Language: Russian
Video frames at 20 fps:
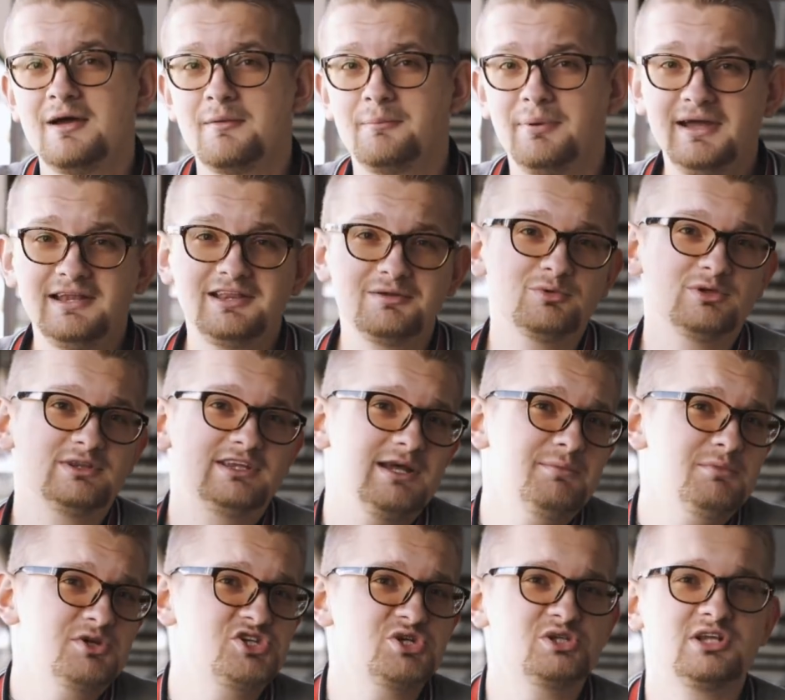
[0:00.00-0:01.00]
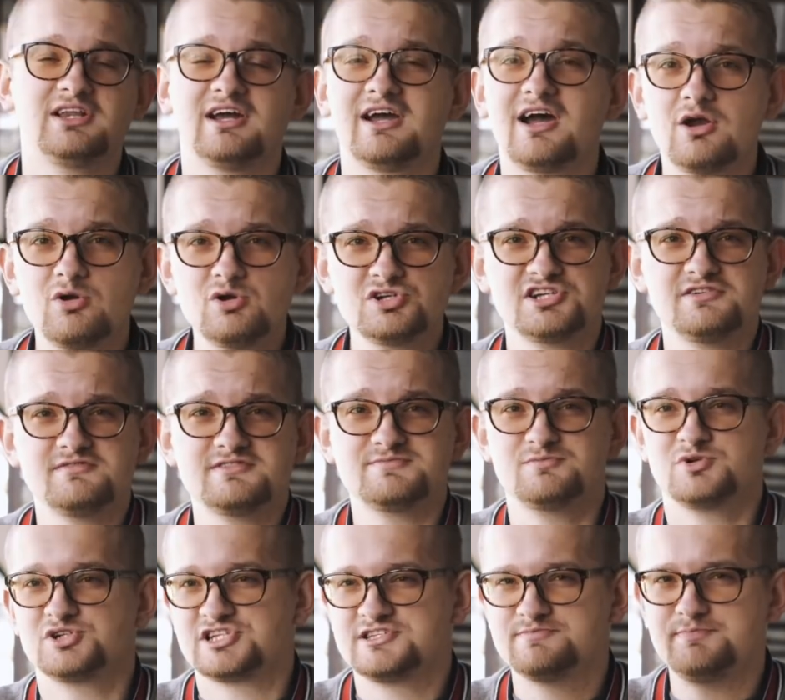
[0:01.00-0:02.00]
Поэтому демо-счет это хорошая
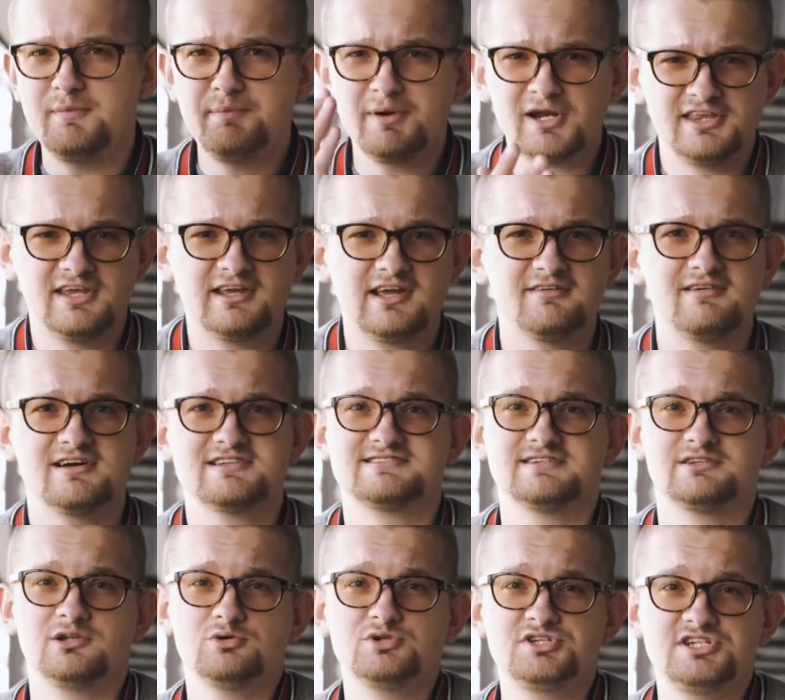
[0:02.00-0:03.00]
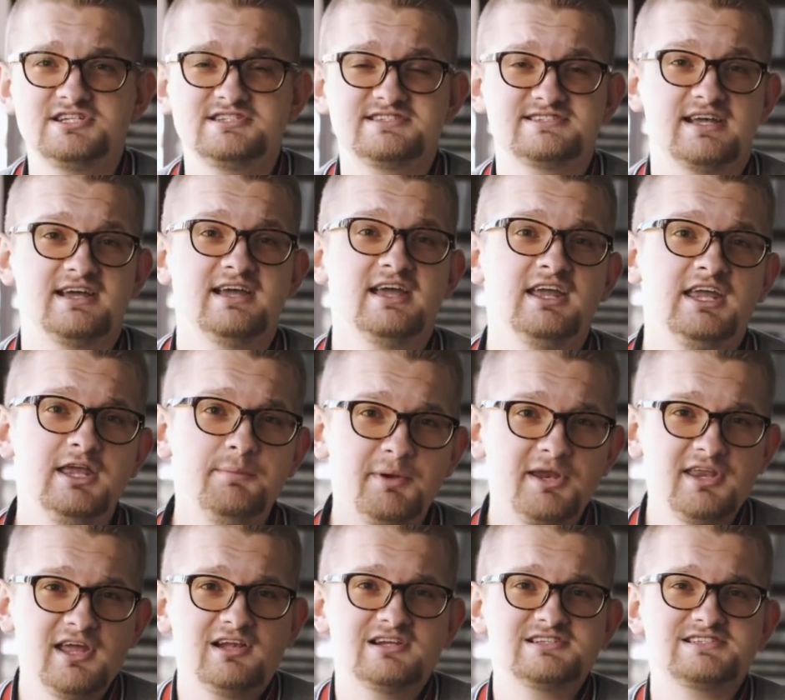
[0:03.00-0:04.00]
возможность попрактиковаться, научиться и
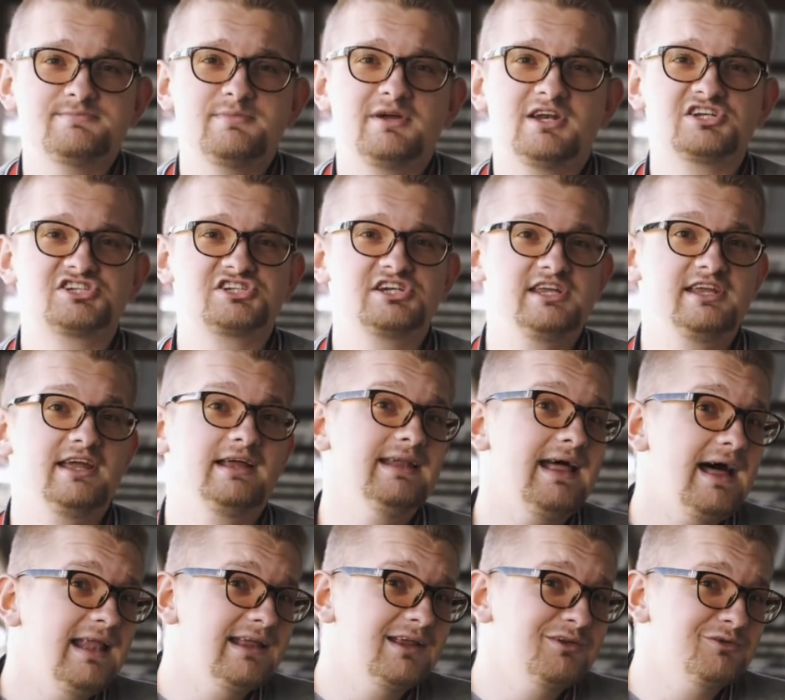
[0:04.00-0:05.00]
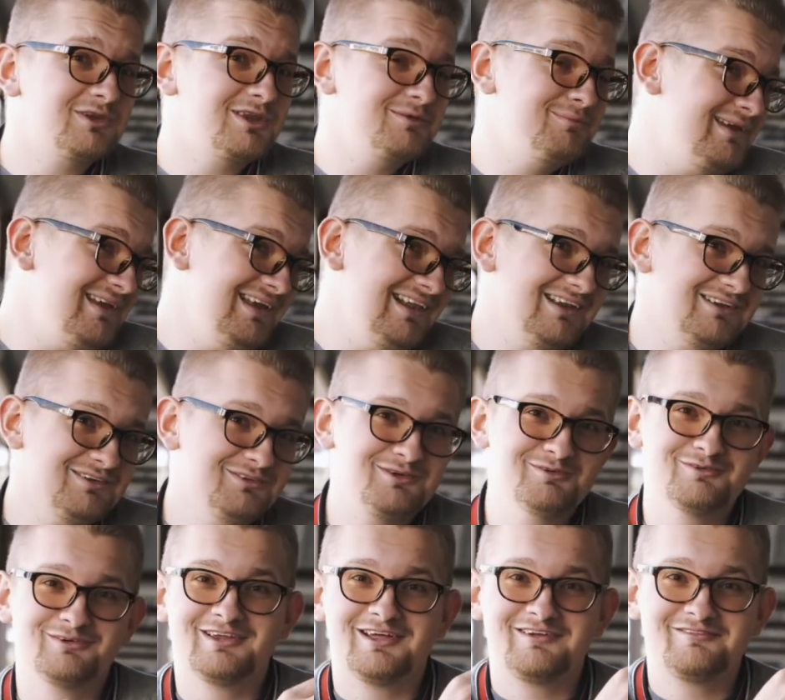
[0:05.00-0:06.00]
принять для себя решение, надо оно тебе или ну
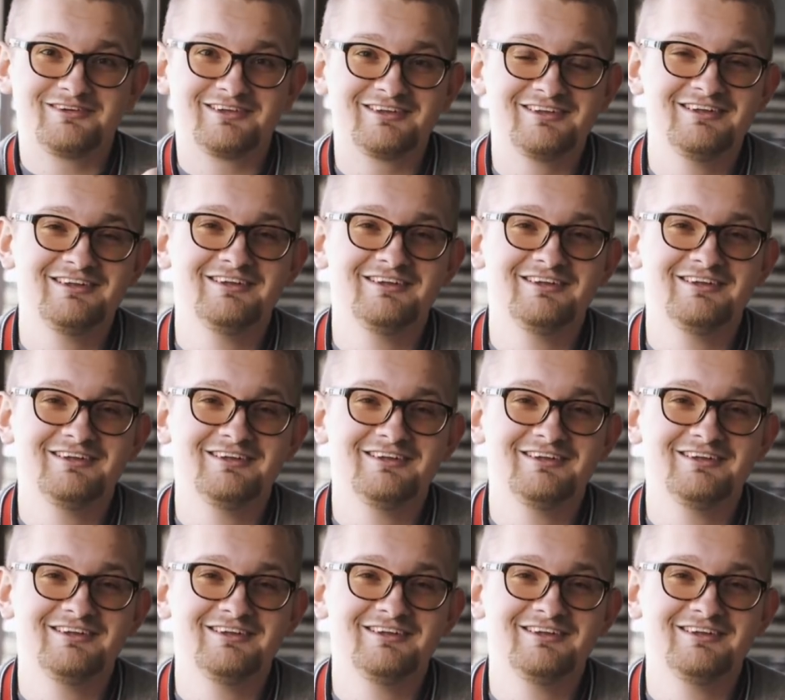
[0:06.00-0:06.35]
его нафиг.